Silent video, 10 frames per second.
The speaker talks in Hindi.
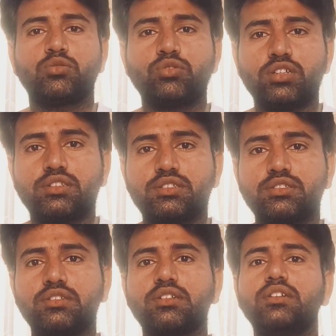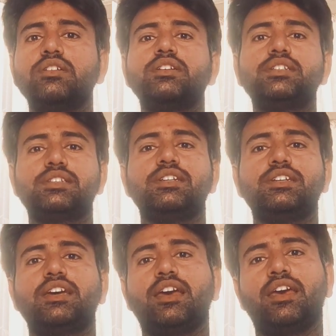ज़रूरत
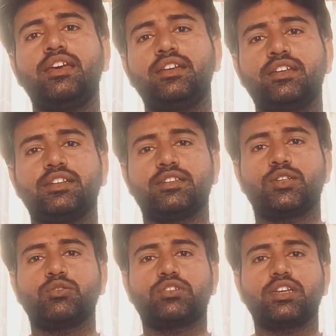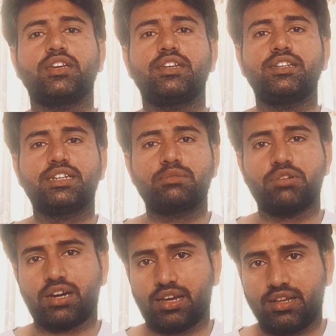इसलिए है क्योंकि इनके
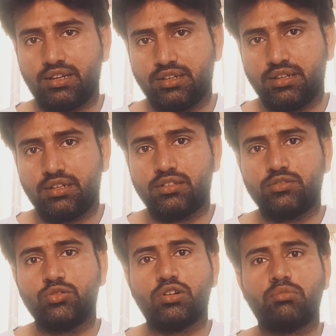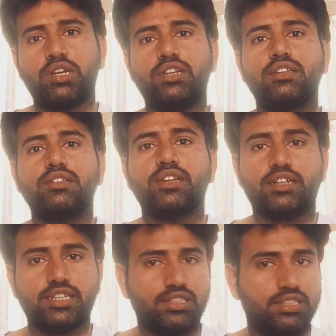बगैर जो हमारी
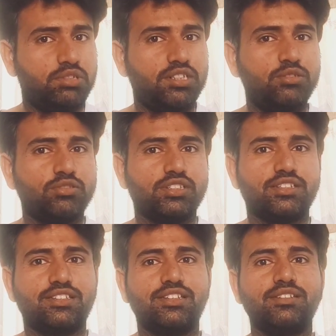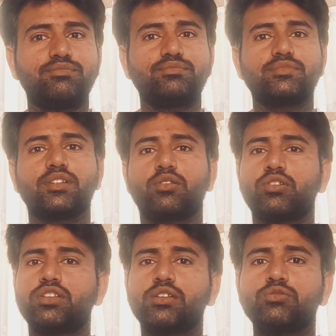ना खेती बाड़ी हो सकती है
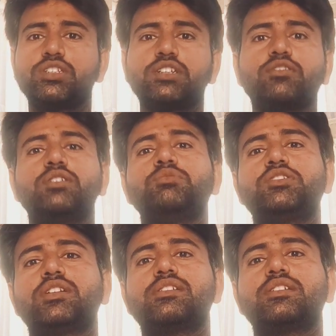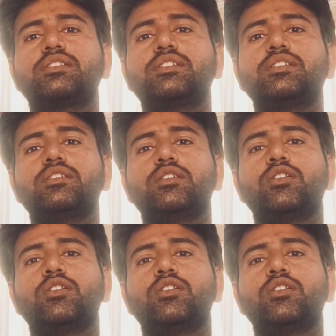और ना दूसरी इकोनॉमी चल सकती